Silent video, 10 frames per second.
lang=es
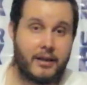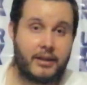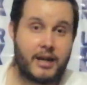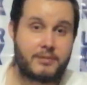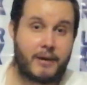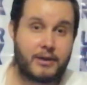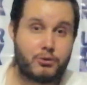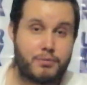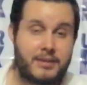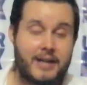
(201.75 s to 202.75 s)
de temas para
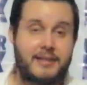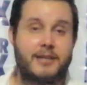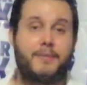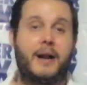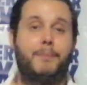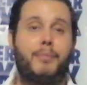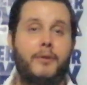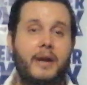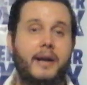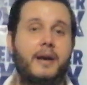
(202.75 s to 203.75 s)
sustancias para
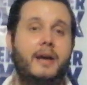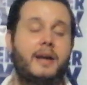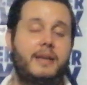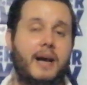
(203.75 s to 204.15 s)
poder